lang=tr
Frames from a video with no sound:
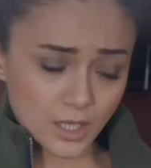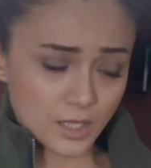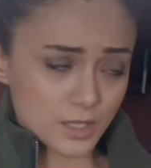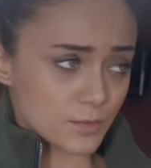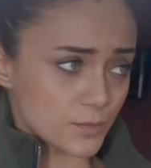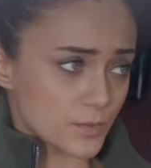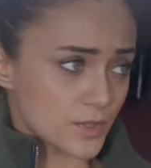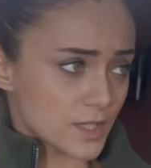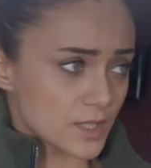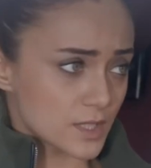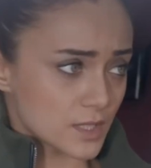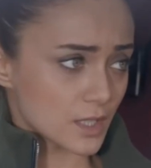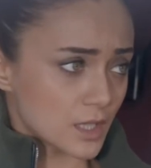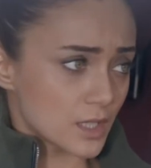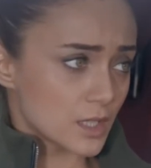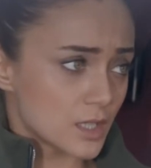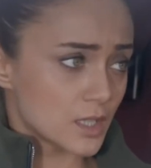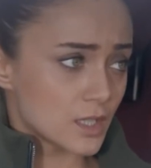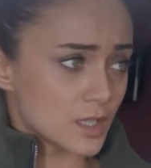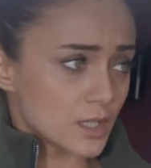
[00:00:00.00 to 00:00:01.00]
kaçmış işte.
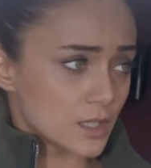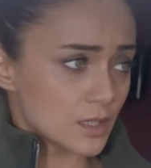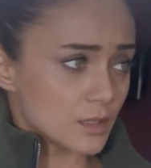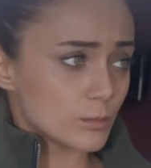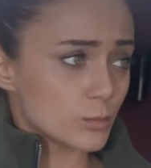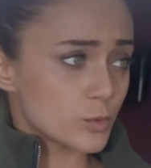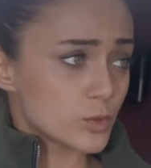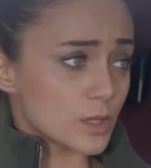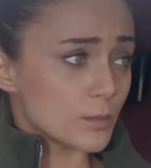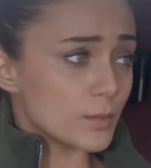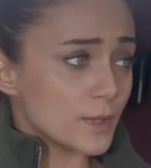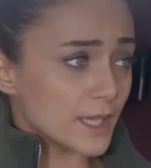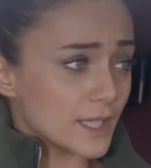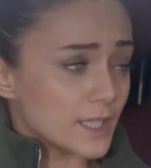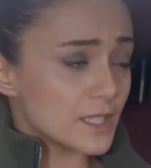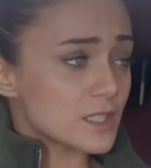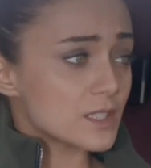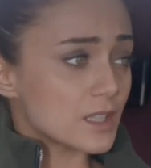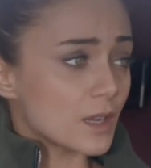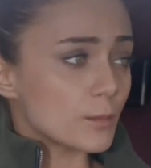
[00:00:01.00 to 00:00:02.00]
Bu sabah
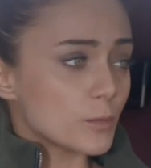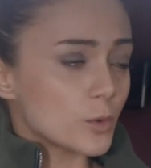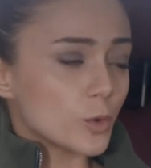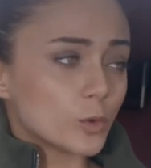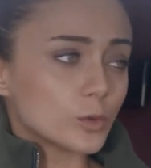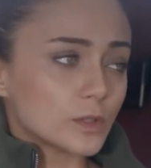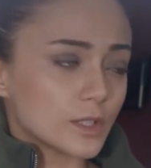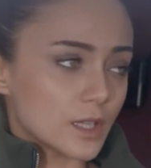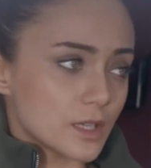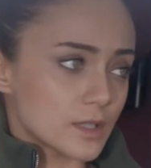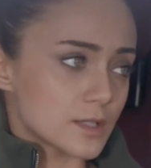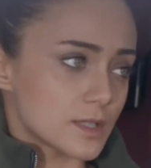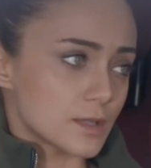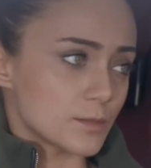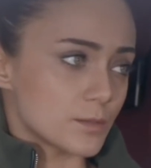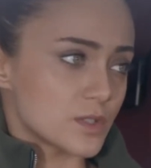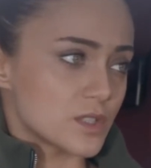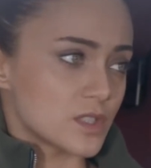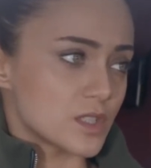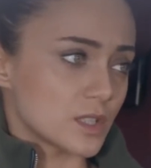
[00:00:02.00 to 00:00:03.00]
eniştem yolda
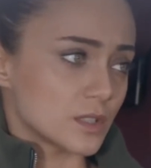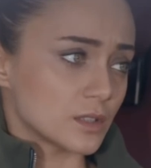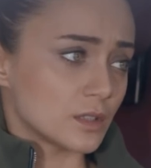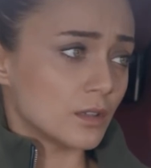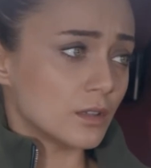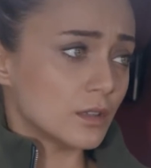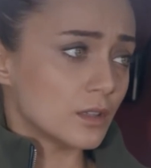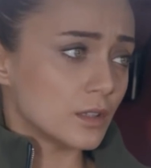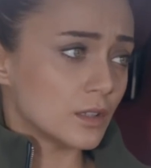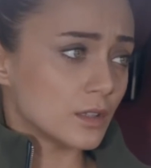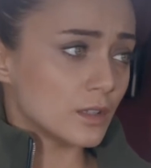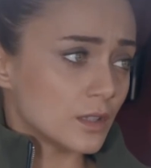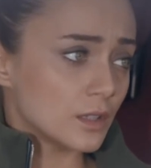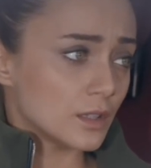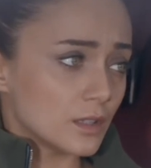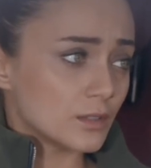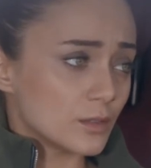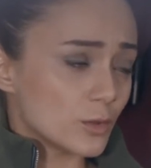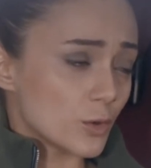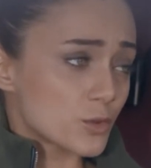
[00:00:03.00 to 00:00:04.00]
rastlamış Cihan'a.
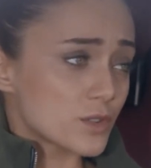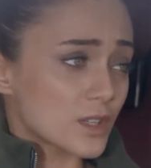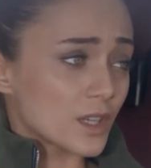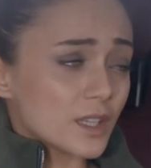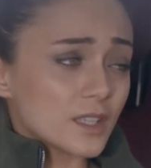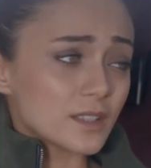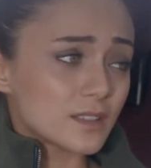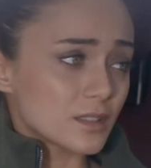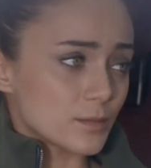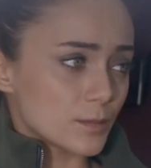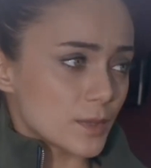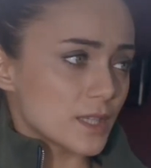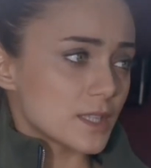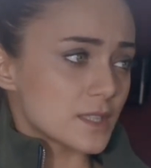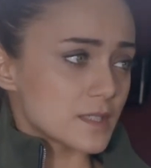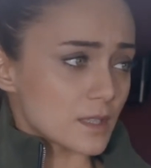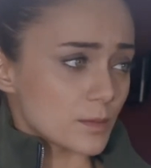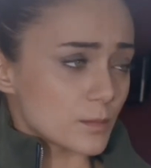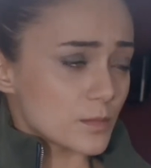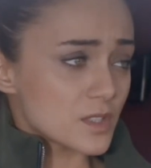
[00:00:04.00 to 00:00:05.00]
Köşke getirmek
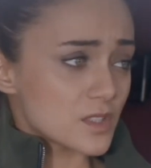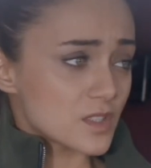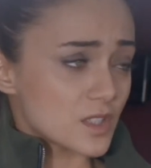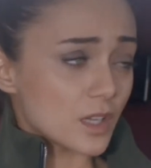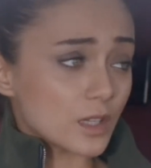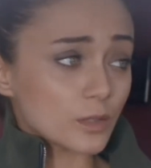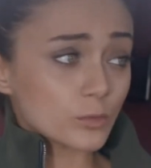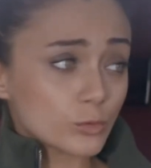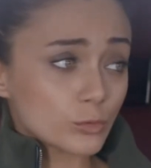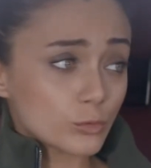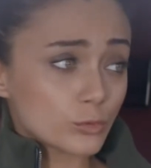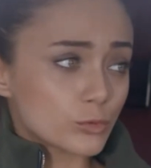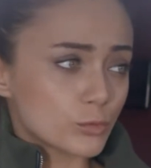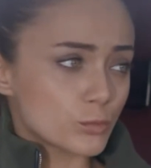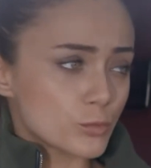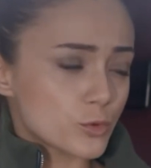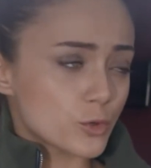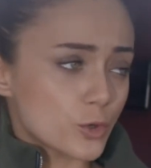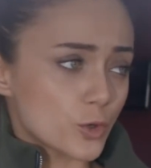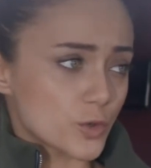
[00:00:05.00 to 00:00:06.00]
istemiş. Cihan
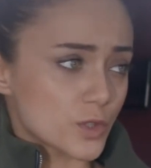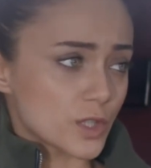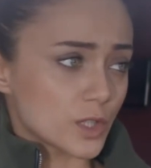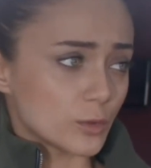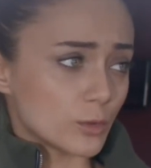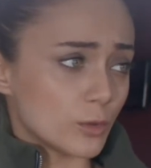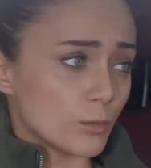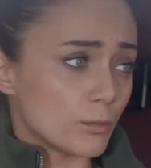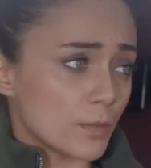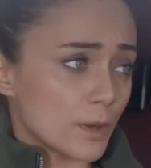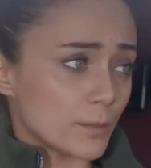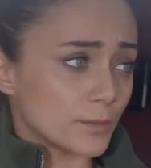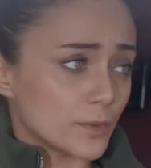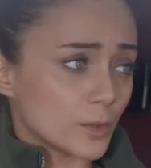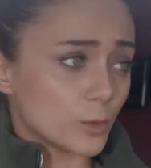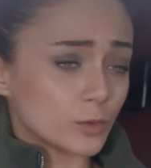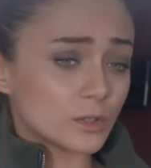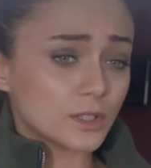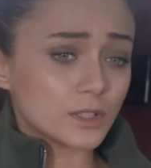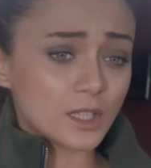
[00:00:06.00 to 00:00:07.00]
tutturmuş köşke dönmem
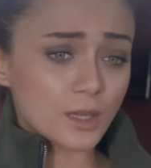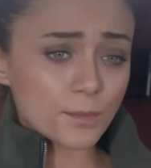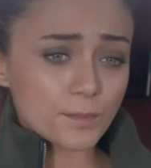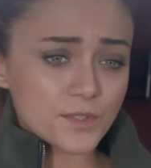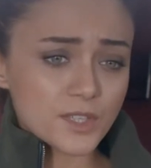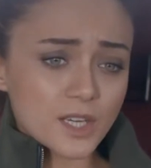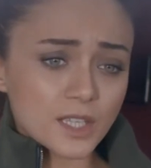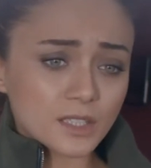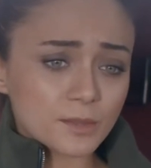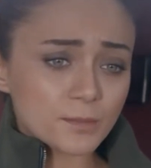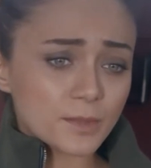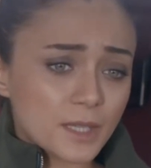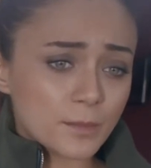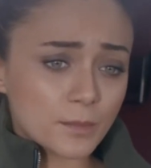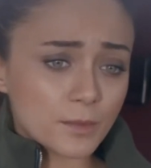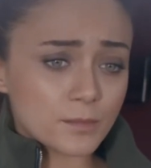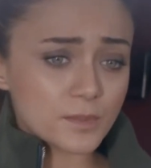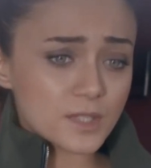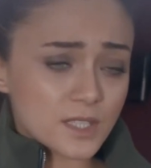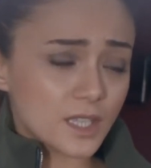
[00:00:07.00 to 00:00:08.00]
diye. O da ne yapacağını
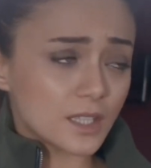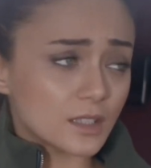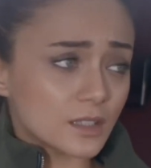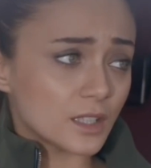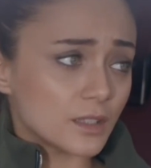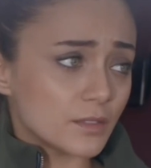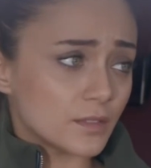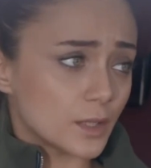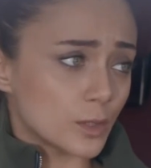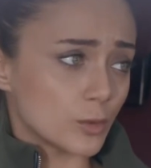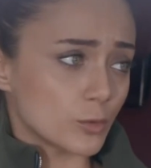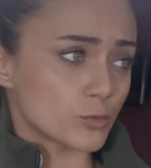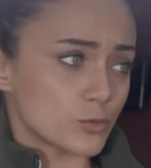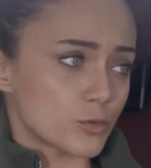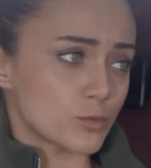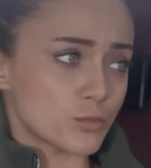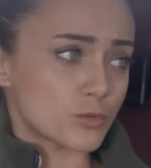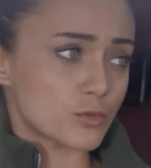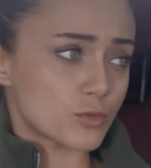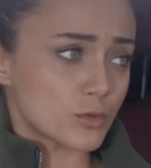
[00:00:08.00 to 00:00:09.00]
bilememiş kendi evine
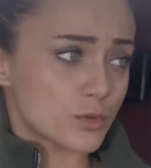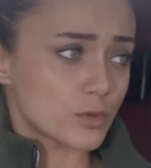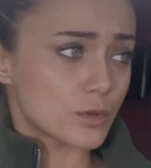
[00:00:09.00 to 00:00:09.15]
götürmüş.